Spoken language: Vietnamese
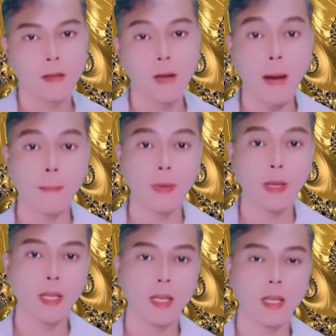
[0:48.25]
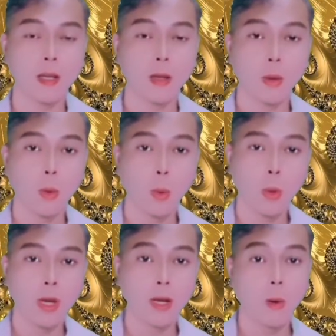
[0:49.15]
Đam Mỹ,
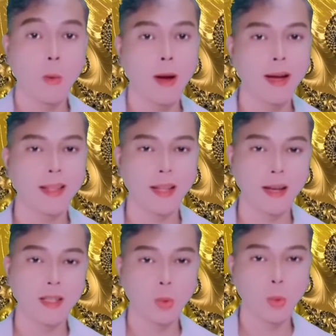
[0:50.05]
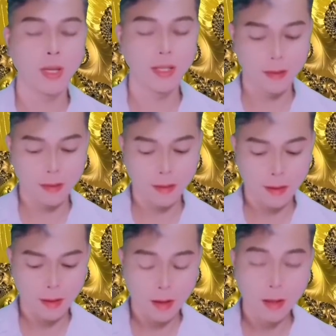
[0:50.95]
lao tù ác ma.
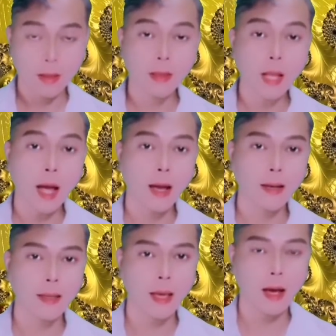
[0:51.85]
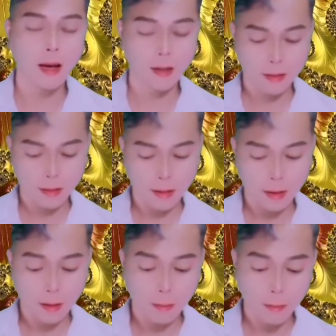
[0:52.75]
Tác giả Cáp Khiêm
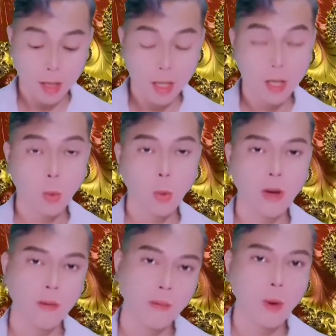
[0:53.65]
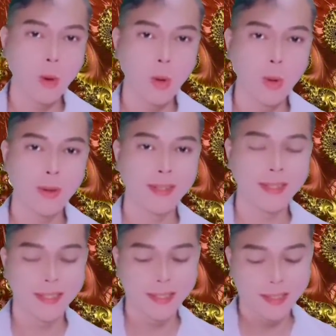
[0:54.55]
Huynh. Phần hai,
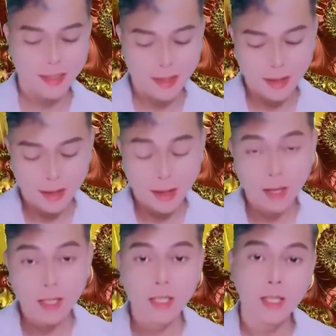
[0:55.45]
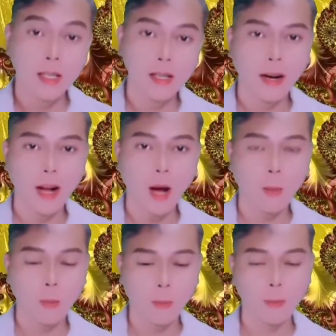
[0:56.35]
tập bốn mươi.
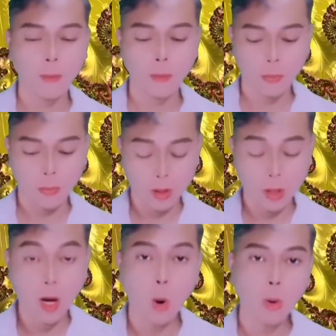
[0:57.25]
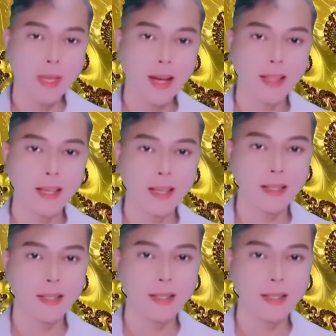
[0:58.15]
Chúc các bạn nghe truyện vui vẻ.